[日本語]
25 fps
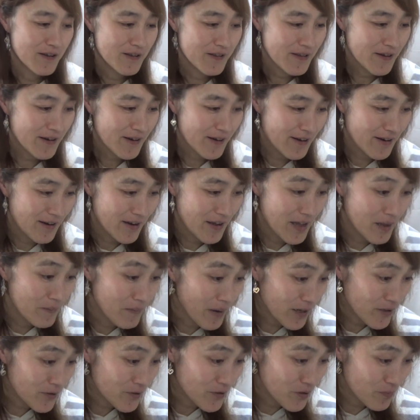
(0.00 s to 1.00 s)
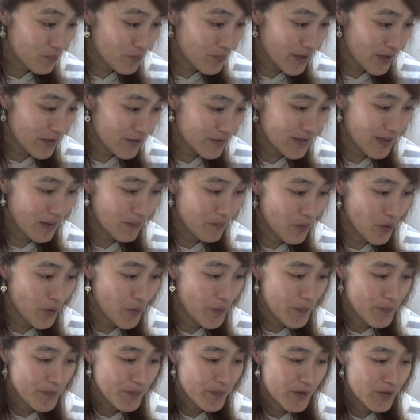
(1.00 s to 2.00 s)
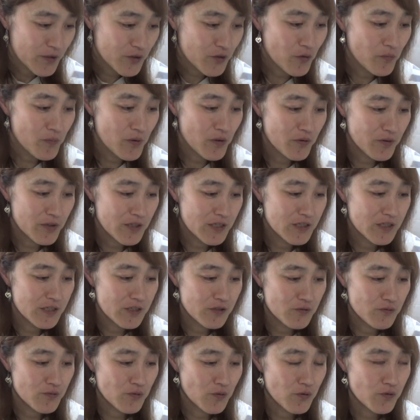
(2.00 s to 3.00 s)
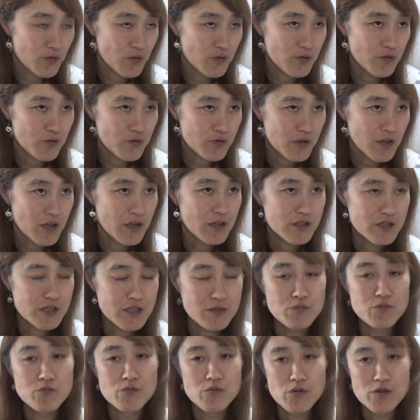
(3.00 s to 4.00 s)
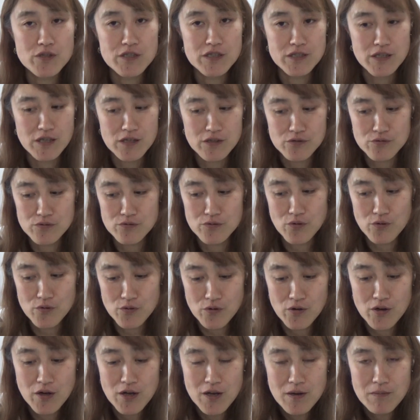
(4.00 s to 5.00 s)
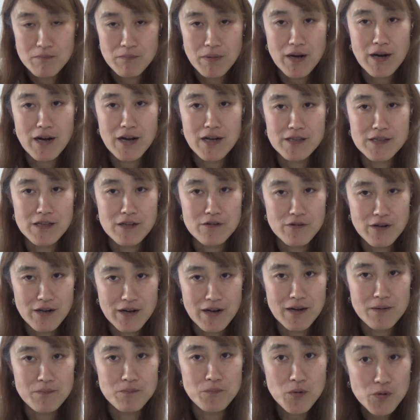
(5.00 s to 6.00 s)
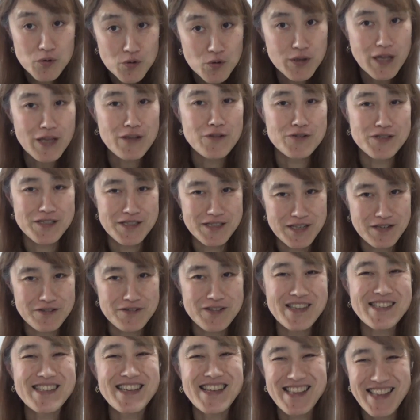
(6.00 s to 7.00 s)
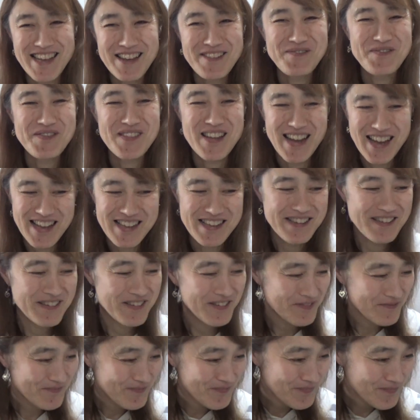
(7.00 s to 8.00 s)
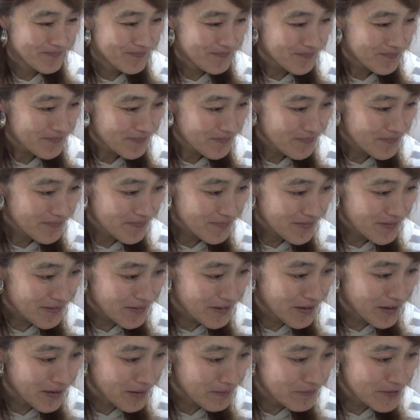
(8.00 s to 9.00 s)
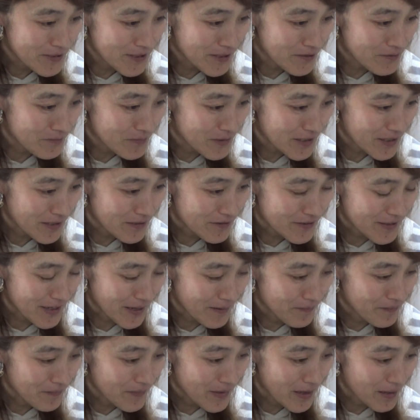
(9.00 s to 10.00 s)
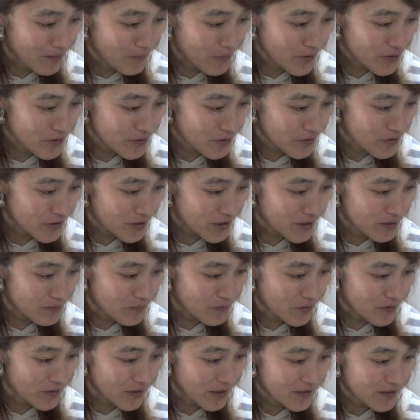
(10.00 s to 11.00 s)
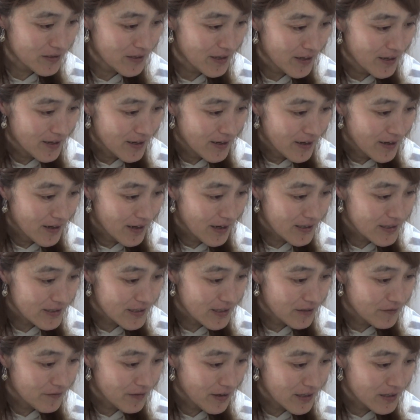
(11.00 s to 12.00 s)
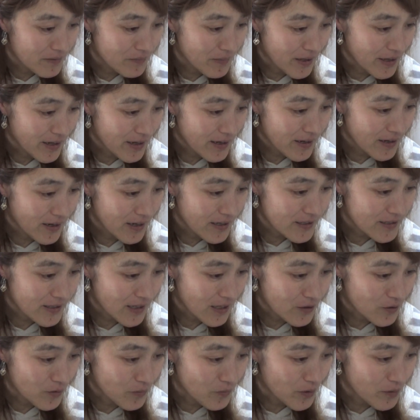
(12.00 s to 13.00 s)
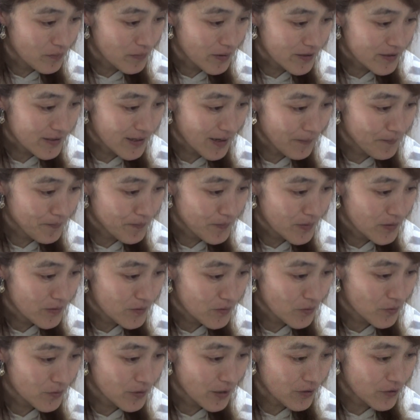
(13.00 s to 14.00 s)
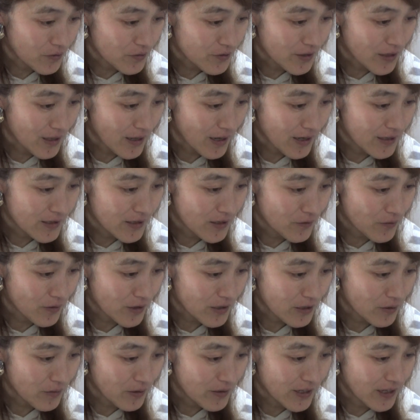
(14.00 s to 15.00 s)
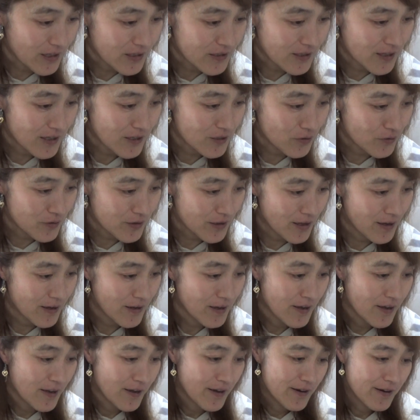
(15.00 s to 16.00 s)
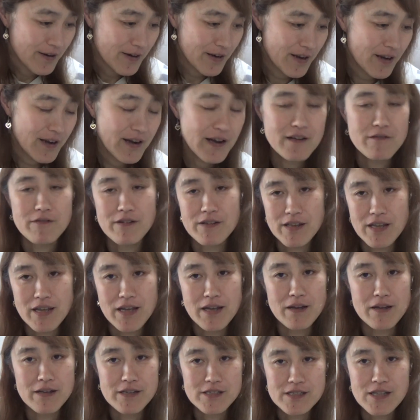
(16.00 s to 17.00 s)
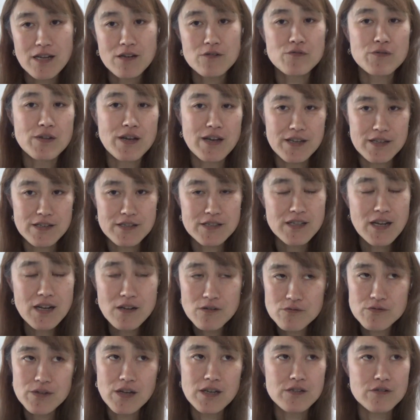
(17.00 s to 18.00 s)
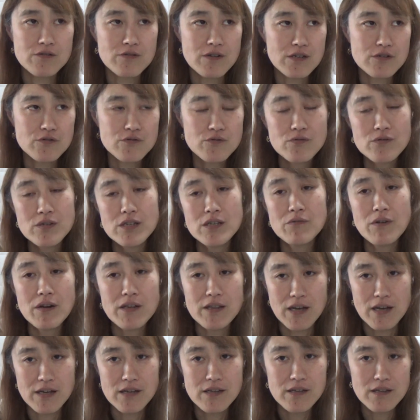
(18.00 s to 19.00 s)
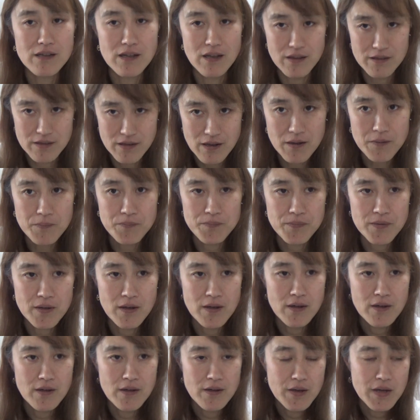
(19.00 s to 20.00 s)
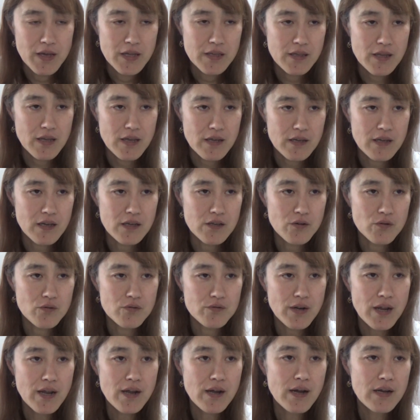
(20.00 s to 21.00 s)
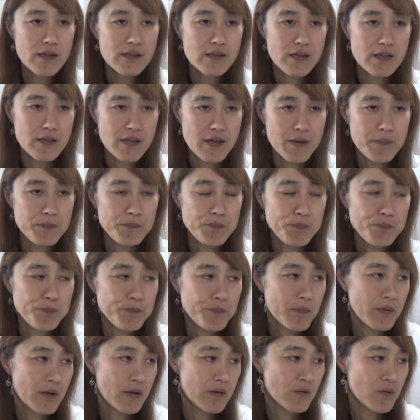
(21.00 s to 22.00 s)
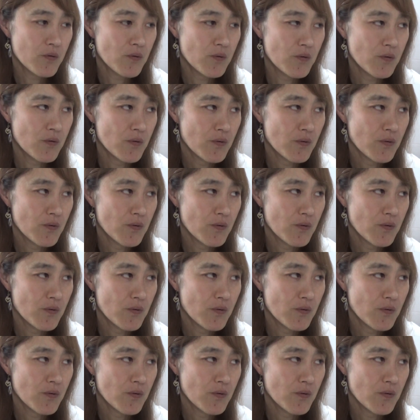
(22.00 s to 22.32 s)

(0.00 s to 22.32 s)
だから、えー、マックス・プレスさんも人目を気にすることによって自分を自制するほど馬鹿げてるからもっと楽しんでくださいね。はい。えー、ミシェル・ミシェルさん、えー、もう一つ質問です。あっちゃんは今恋愛したいと思いますかそうだとしたら相手の方は男性女性。恋愛はね、したくない。したくないっていうか、する気はないんねんね。で、結局恋愛ってね、あの